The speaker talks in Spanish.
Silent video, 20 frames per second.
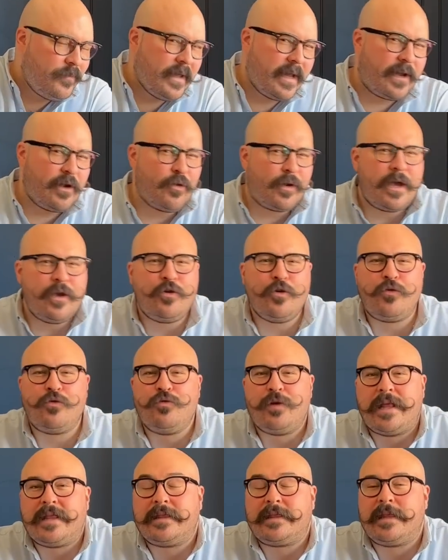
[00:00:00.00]
creo que yo
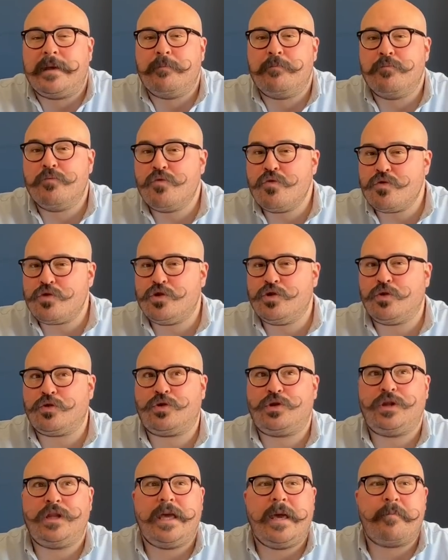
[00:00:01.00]
durante mucho
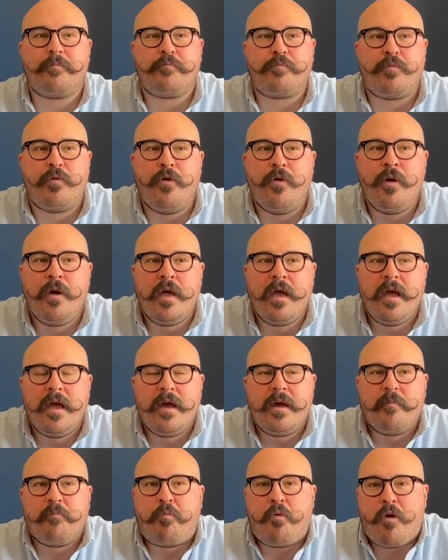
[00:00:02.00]
tiempo
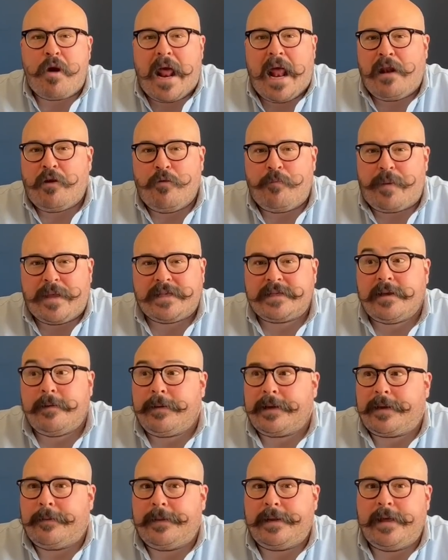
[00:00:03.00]
por algo
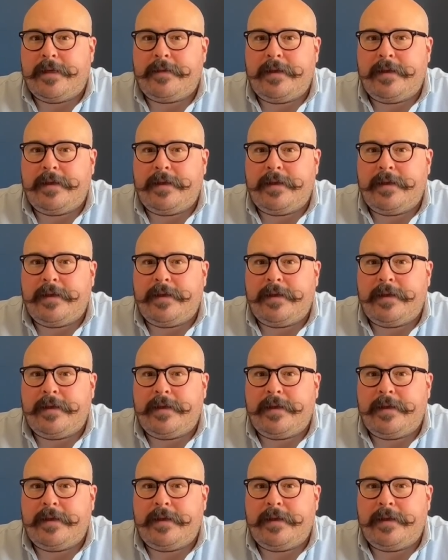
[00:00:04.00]
pensaba que venía de